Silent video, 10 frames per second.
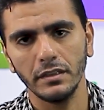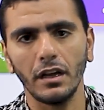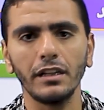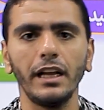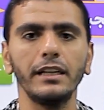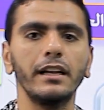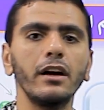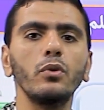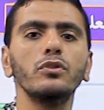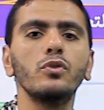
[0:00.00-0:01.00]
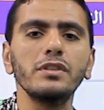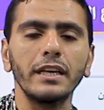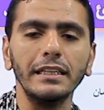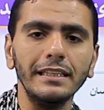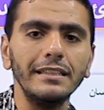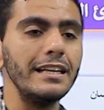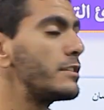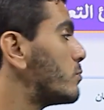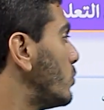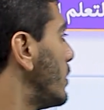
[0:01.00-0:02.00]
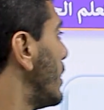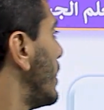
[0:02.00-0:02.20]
النهاردة احنا هناخد جزء جديد اسمه